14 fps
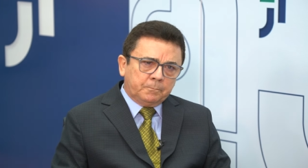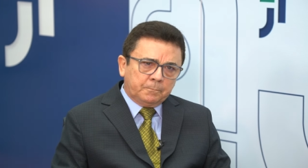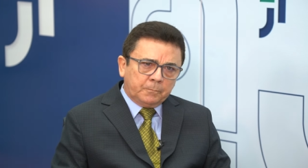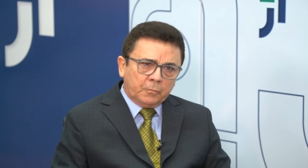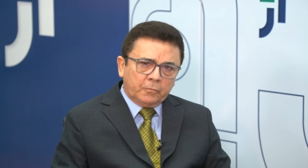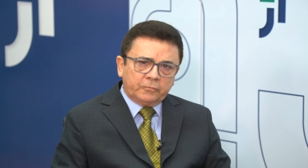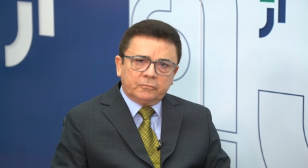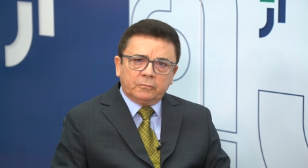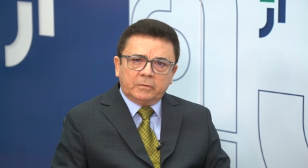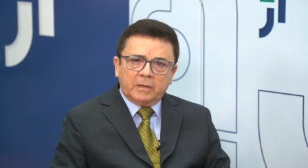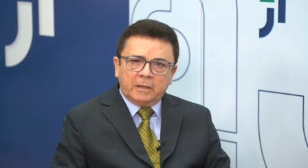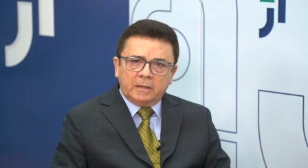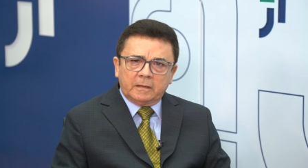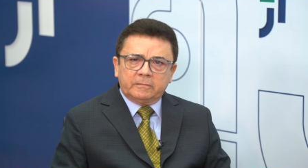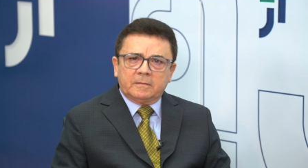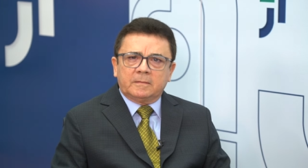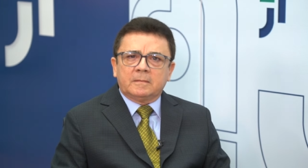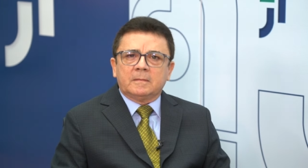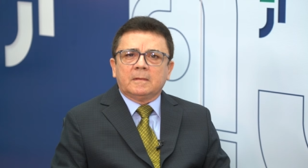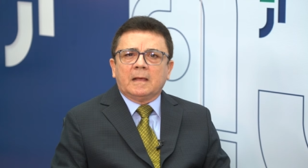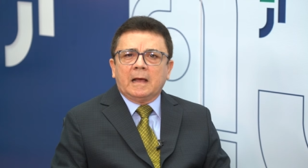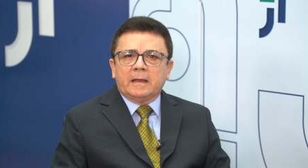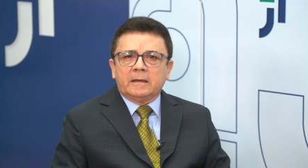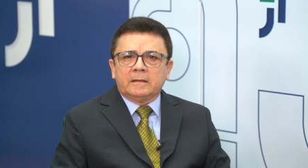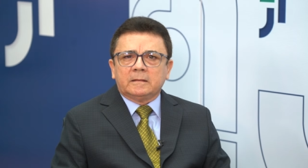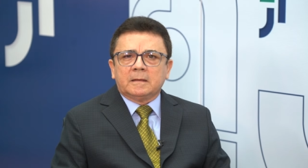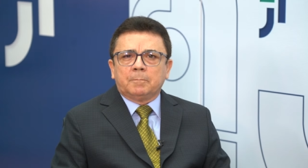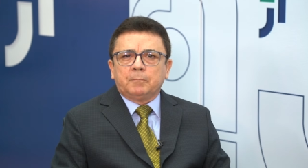posto que
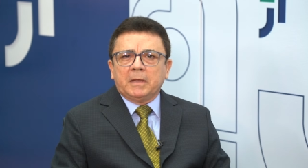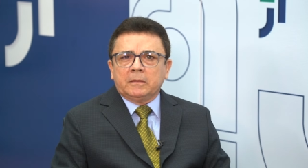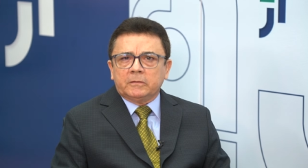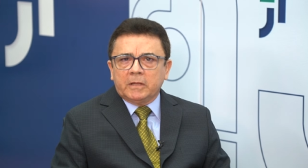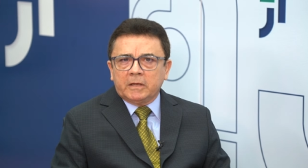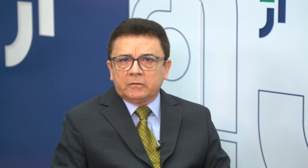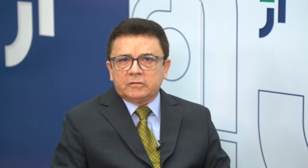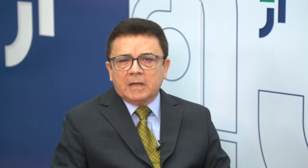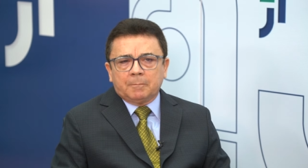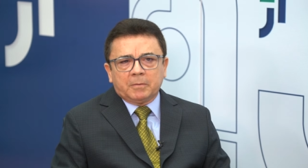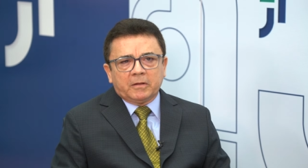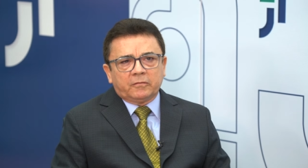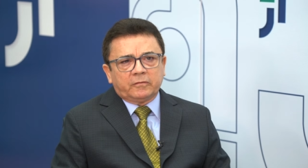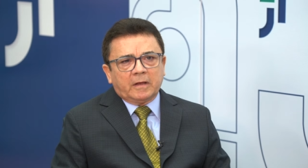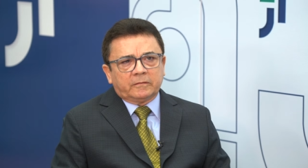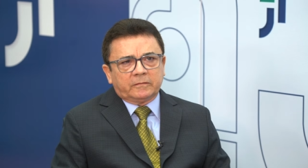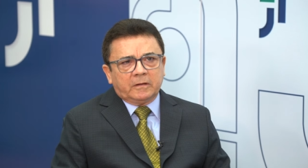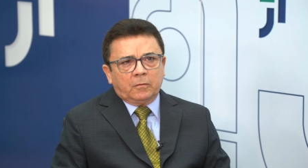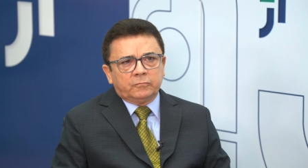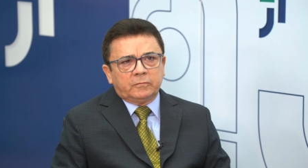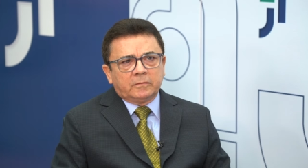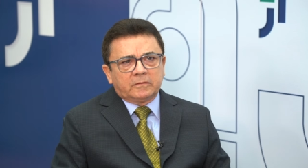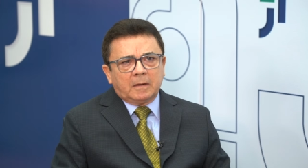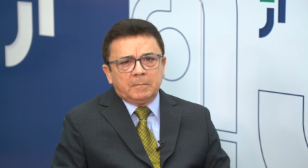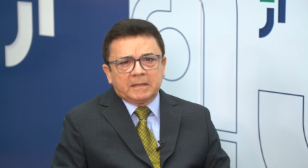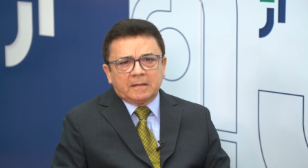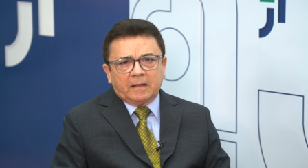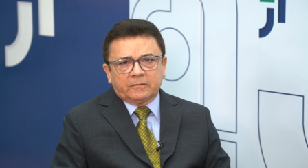ainda pendente de apreciação de
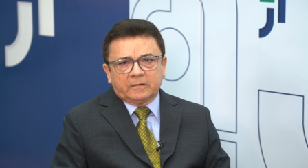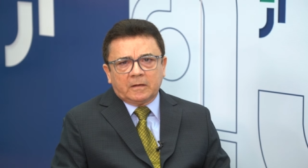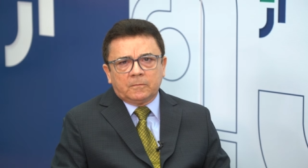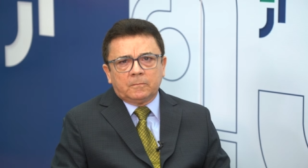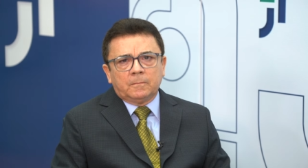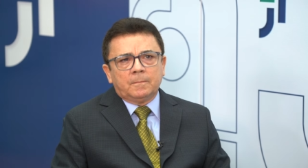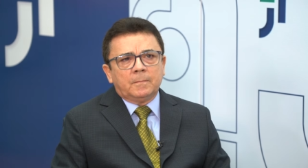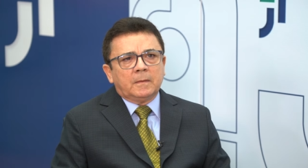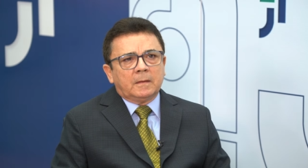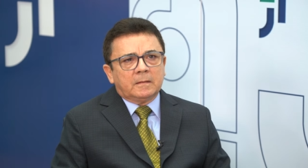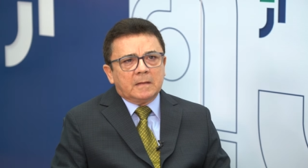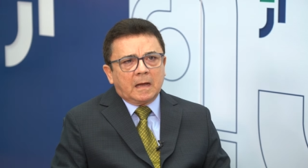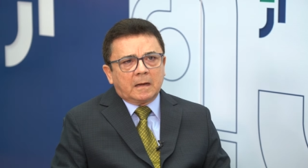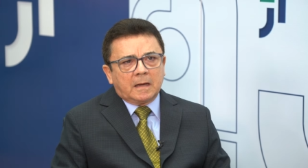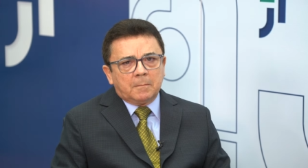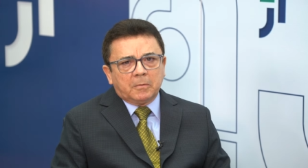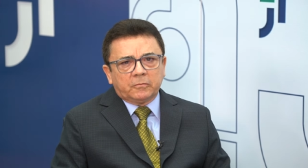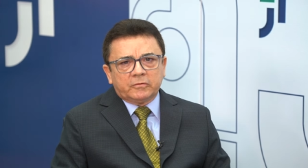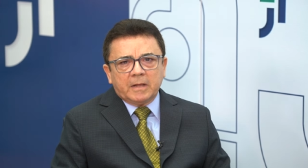tramitação na Câmara dos